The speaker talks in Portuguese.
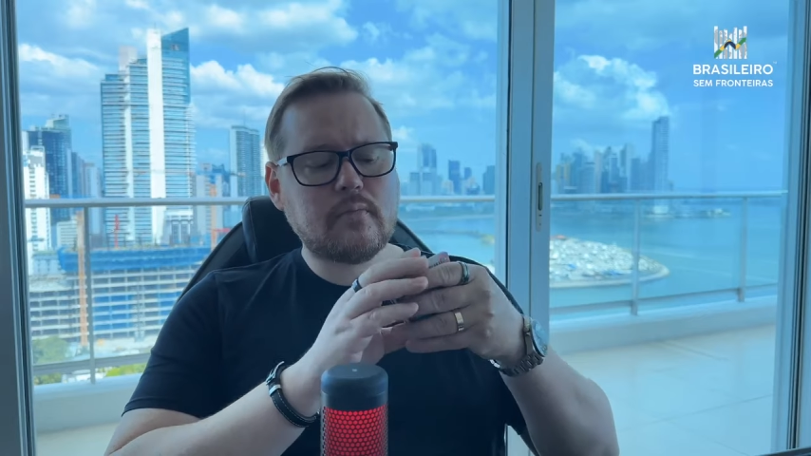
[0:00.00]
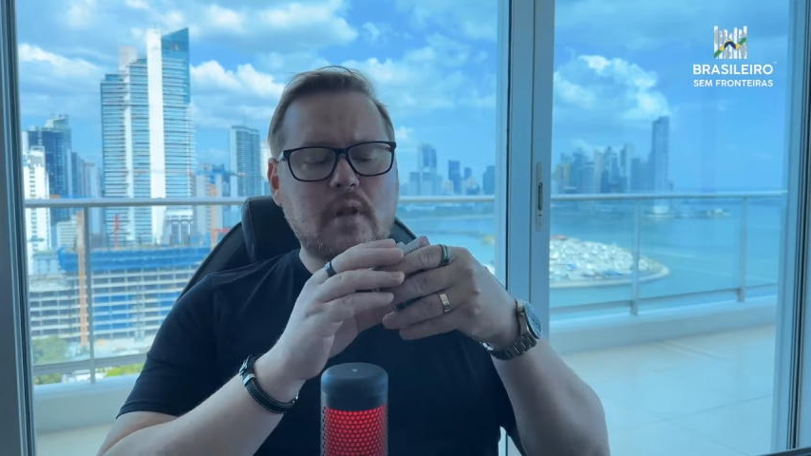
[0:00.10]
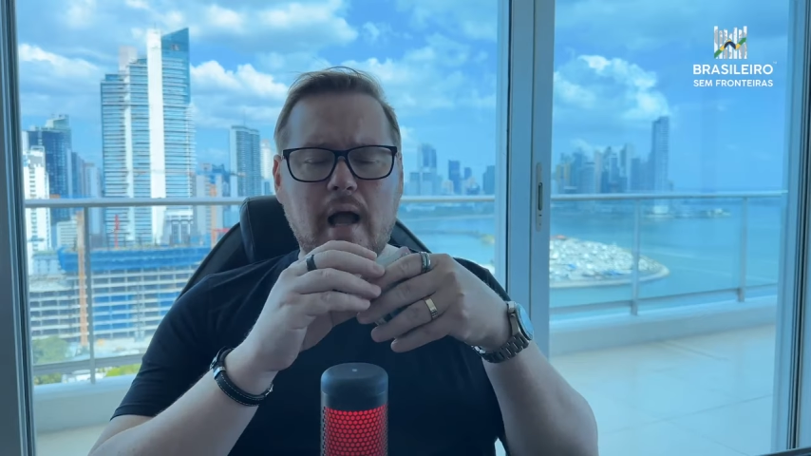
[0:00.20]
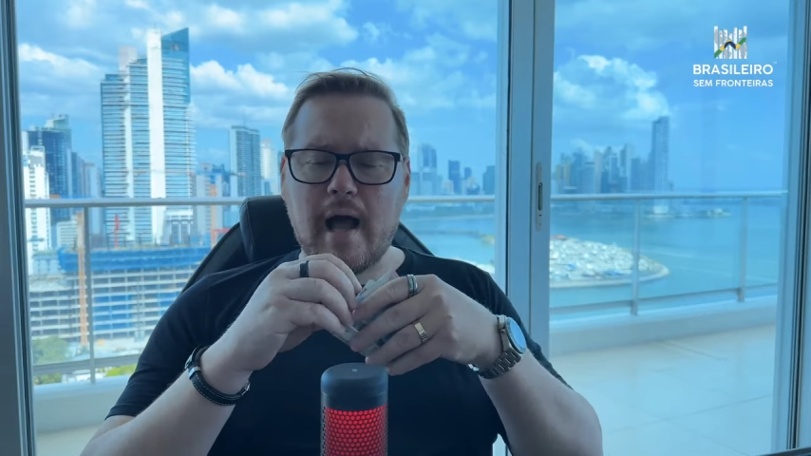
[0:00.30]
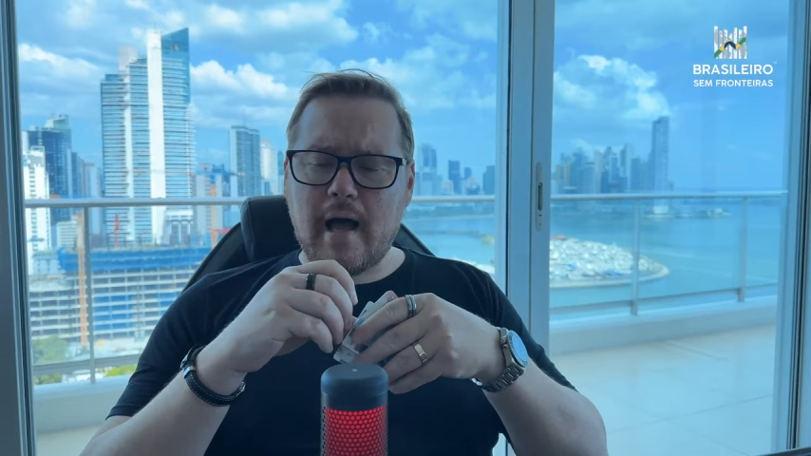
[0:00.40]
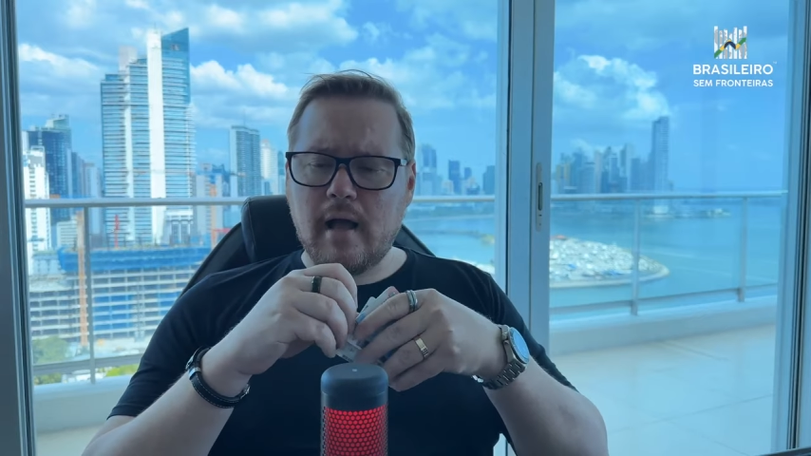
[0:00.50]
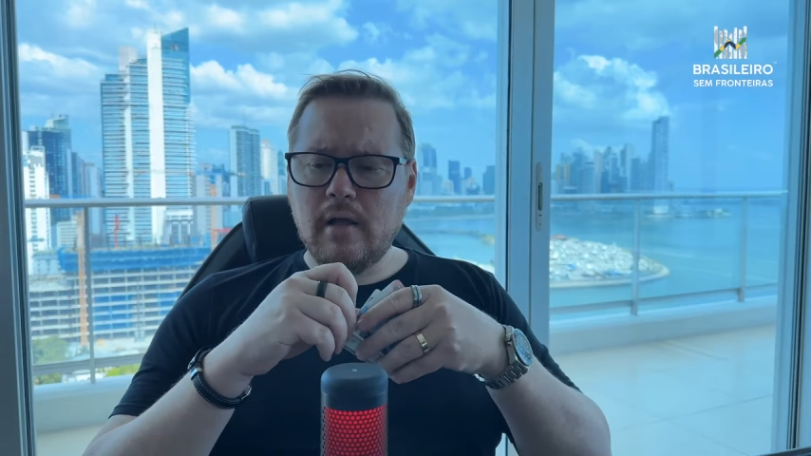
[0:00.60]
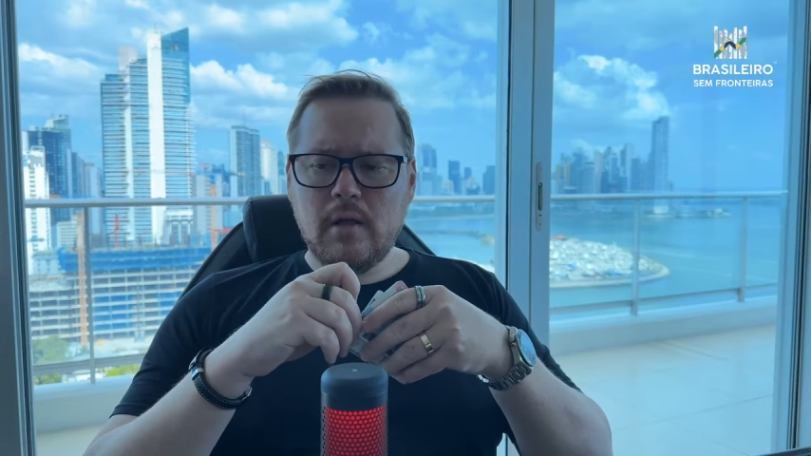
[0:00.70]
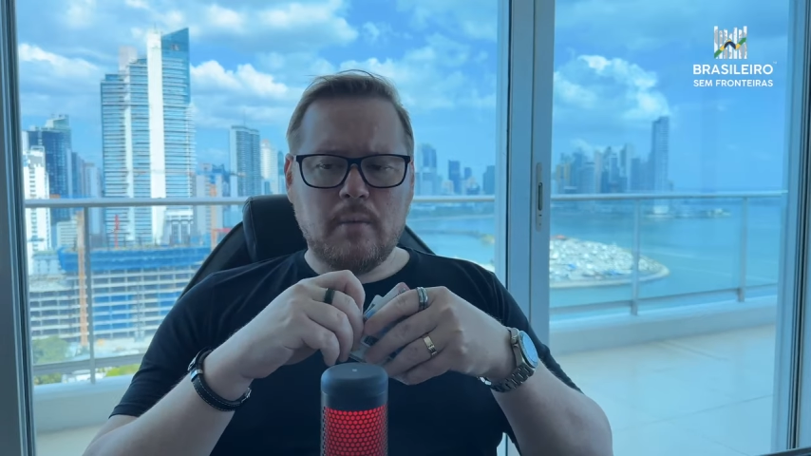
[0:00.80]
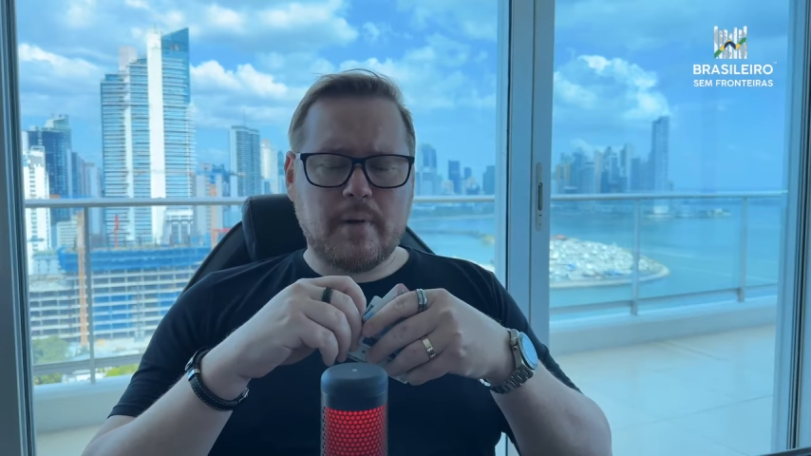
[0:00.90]
Ah,
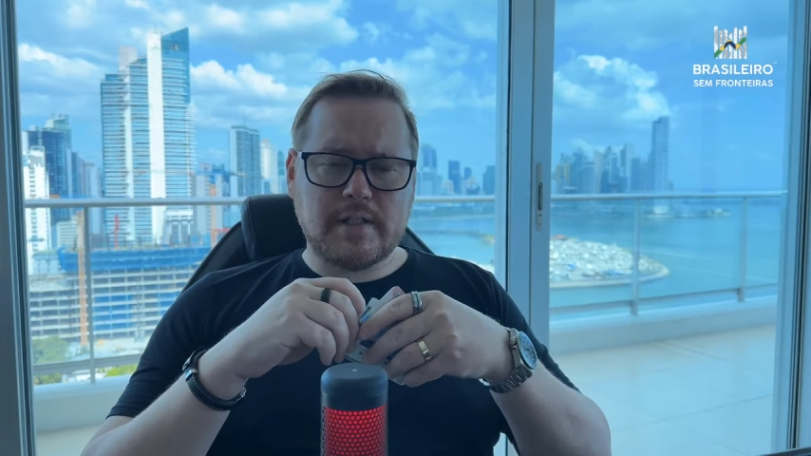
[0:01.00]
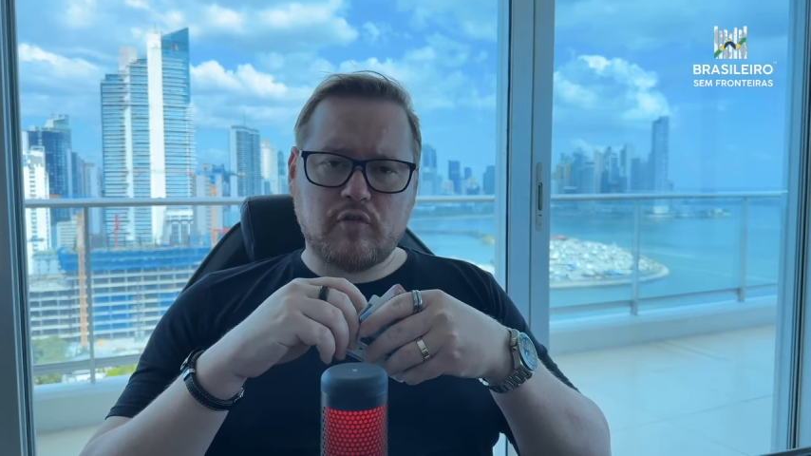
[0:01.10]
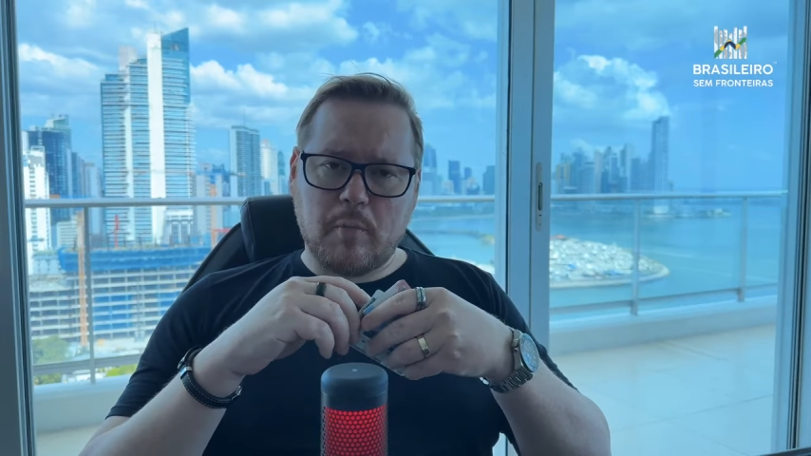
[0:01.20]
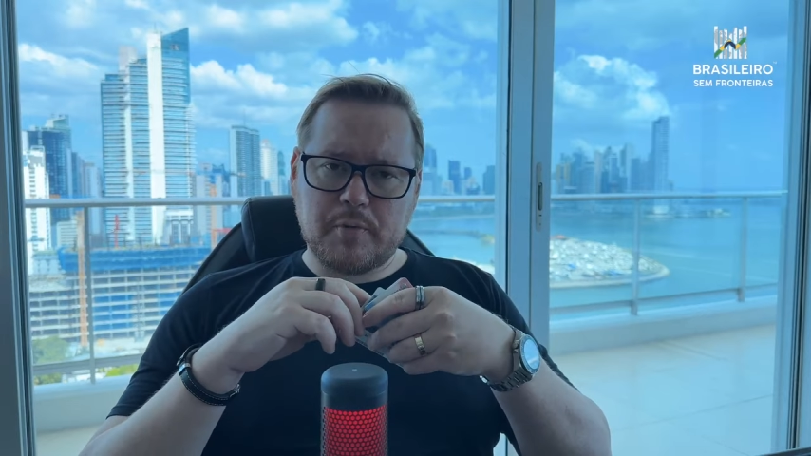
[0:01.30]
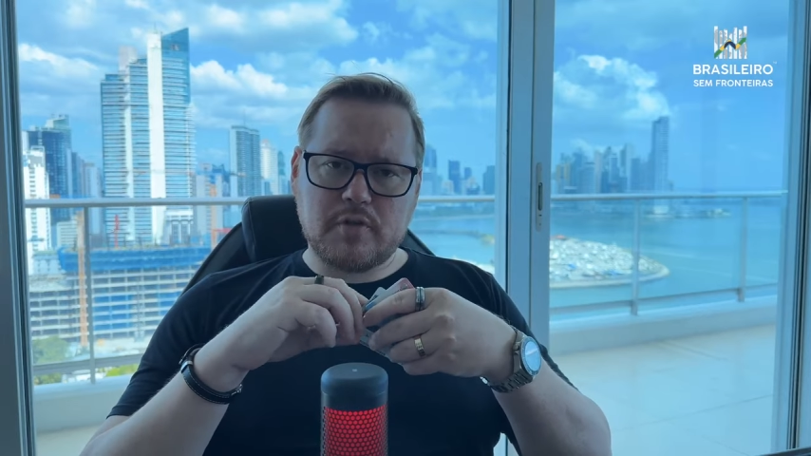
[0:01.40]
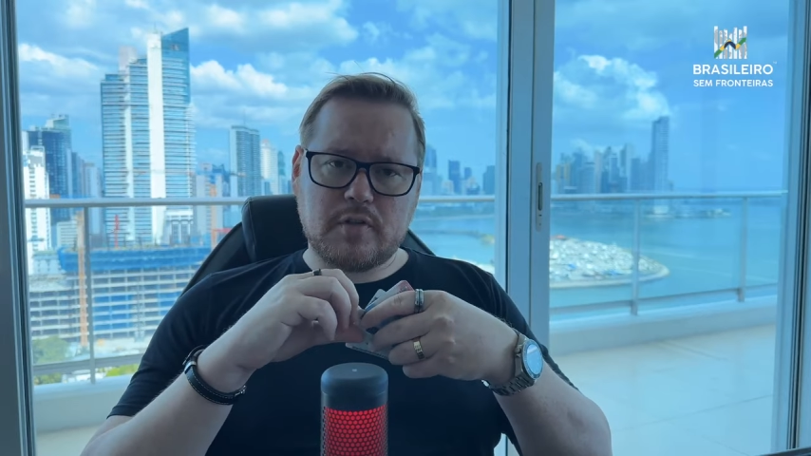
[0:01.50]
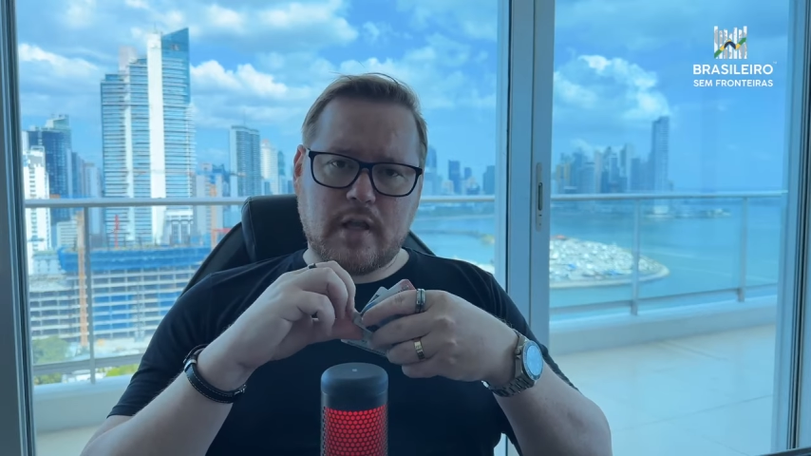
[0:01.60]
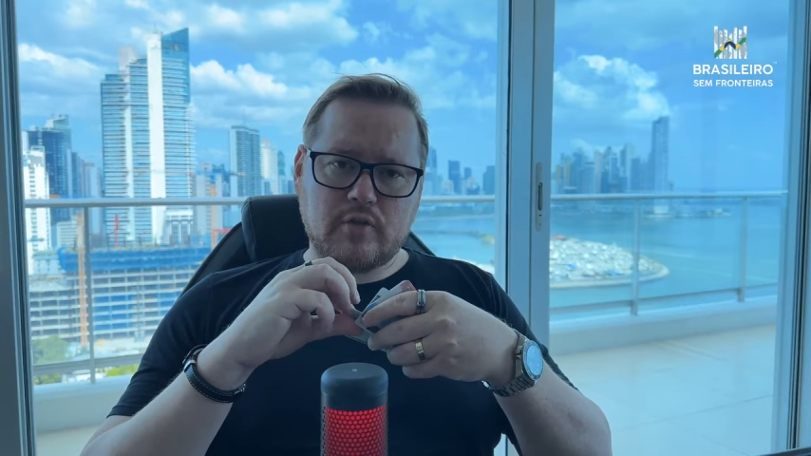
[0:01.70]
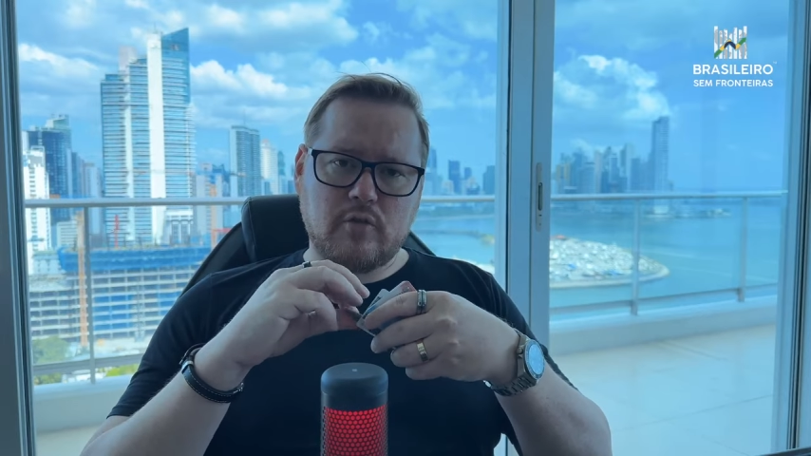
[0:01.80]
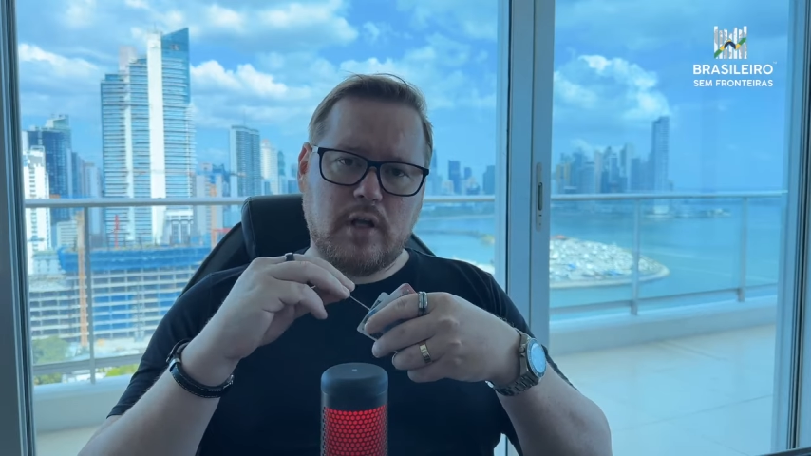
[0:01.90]
mas eu vou para os
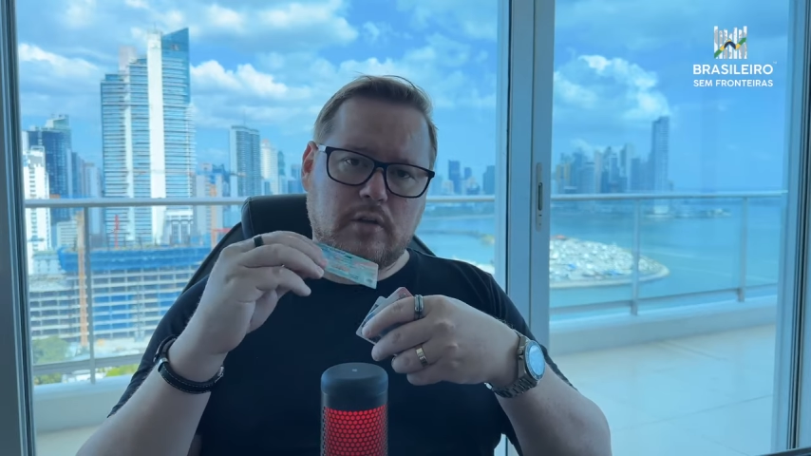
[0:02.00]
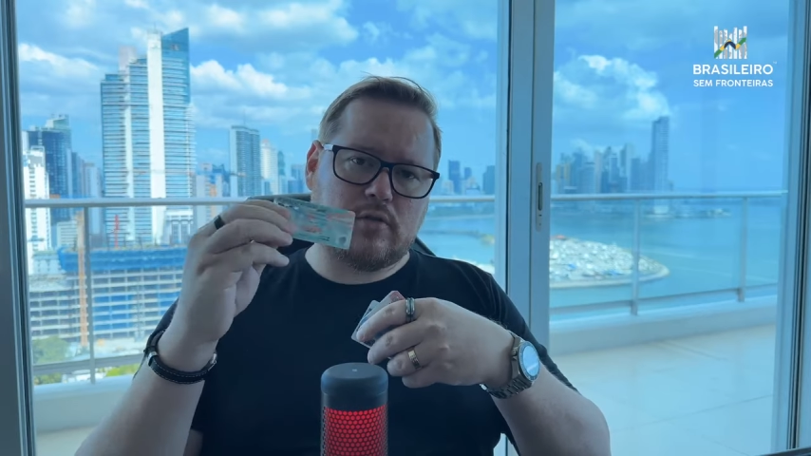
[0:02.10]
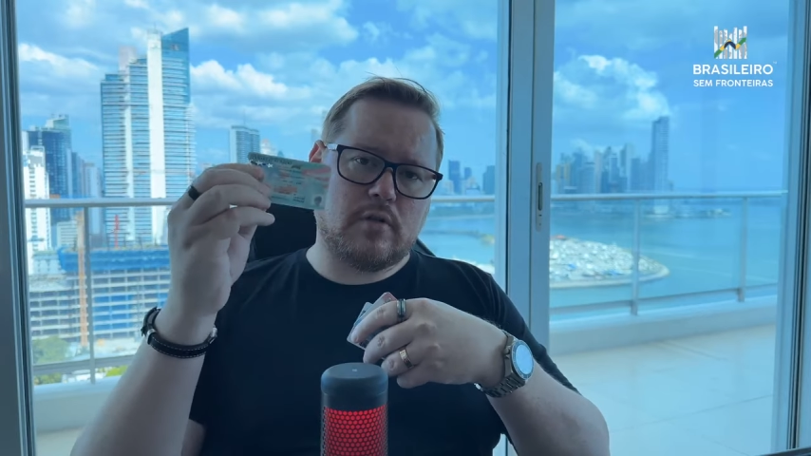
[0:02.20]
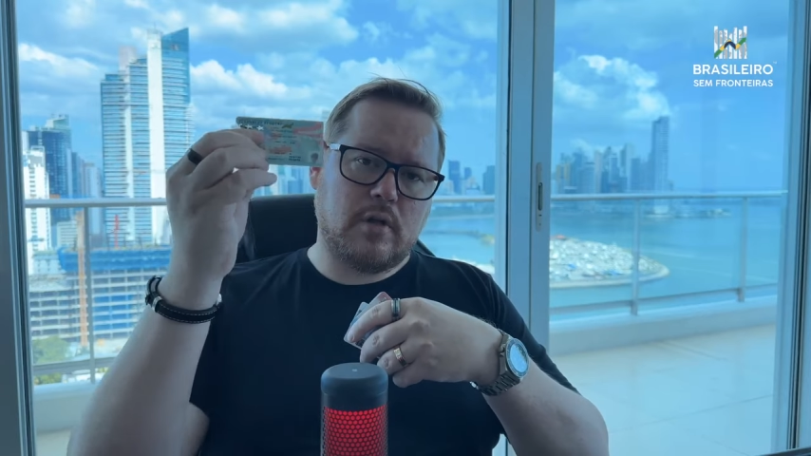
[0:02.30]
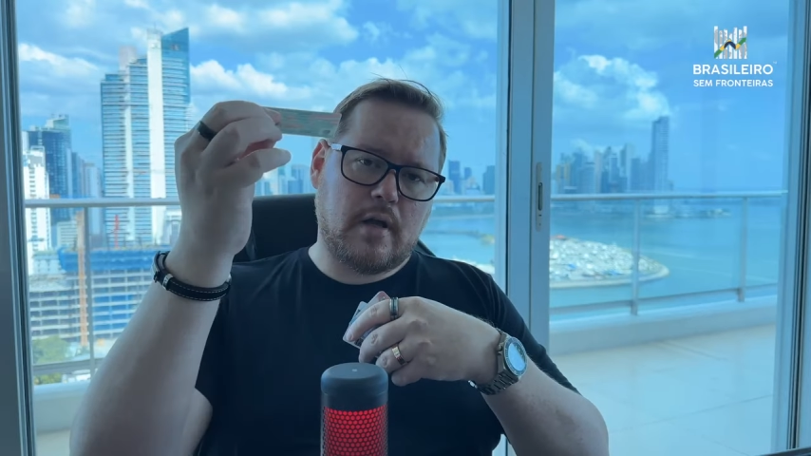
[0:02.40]
Estados Unidos.